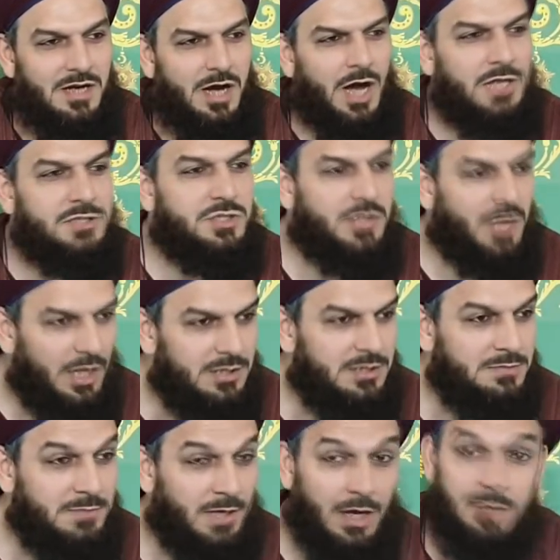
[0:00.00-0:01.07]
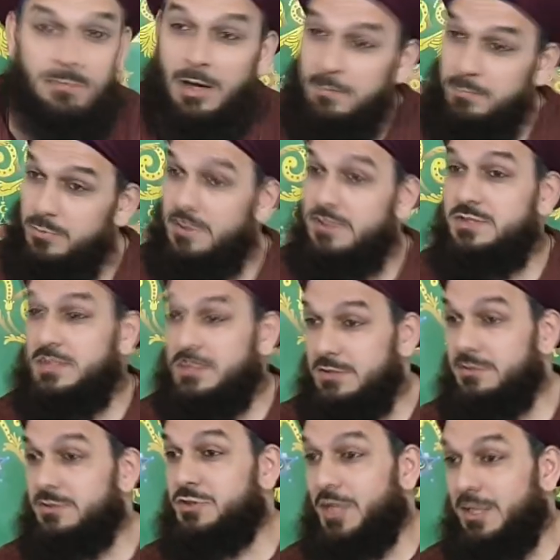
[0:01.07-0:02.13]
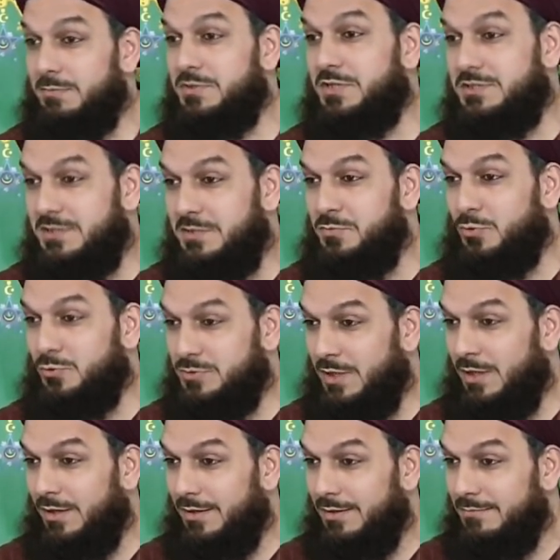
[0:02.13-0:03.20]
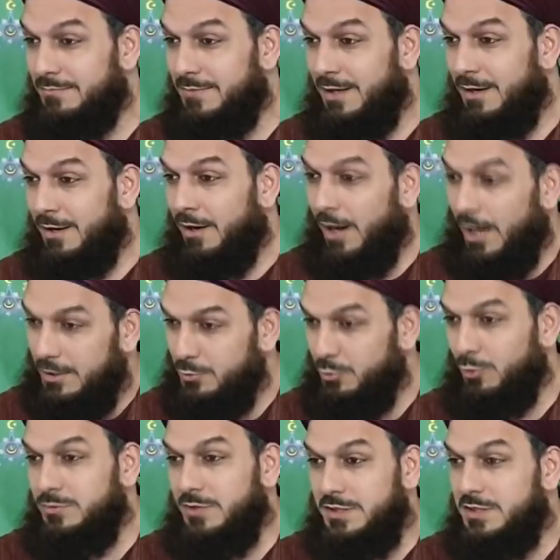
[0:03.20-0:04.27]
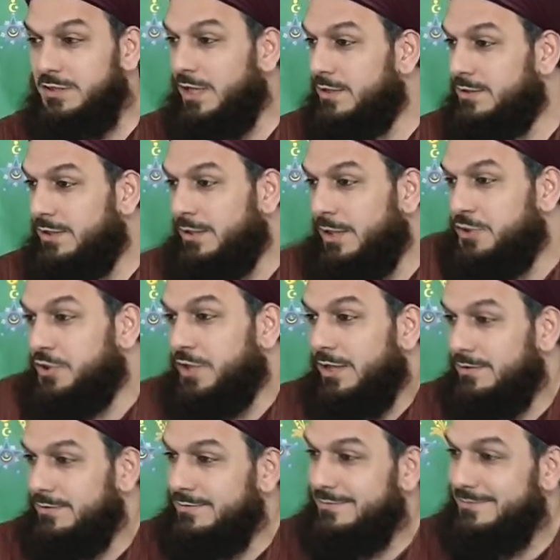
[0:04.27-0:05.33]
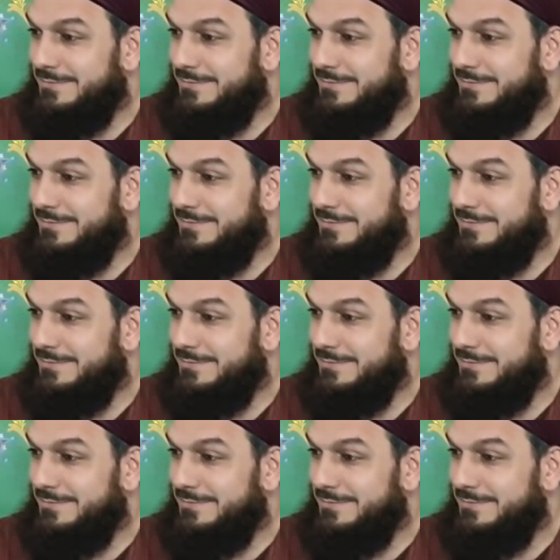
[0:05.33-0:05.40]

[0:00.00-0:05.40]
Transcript: Aç kaldı mı? Ha bak bir de sıkıntı çekmeyeceğiz demiyoruz ha. Hak yolda giderken aç kaldı.